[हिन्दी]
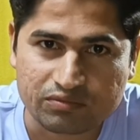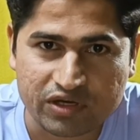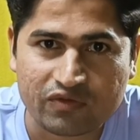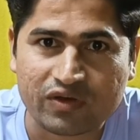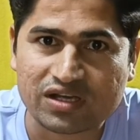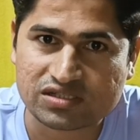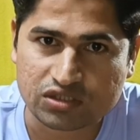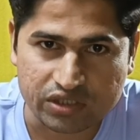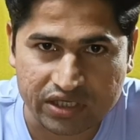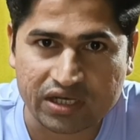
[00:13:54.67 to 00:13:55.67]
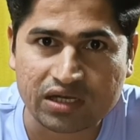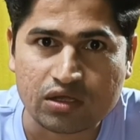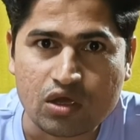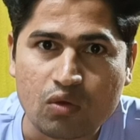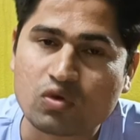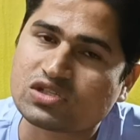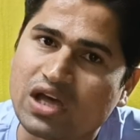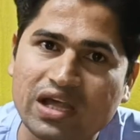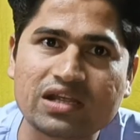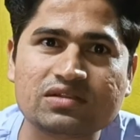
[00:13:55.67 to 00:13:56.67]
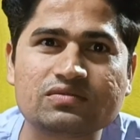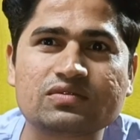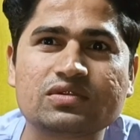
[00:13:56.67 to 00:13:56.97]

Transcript: ब्रेकफास्ट डिनर वो सारा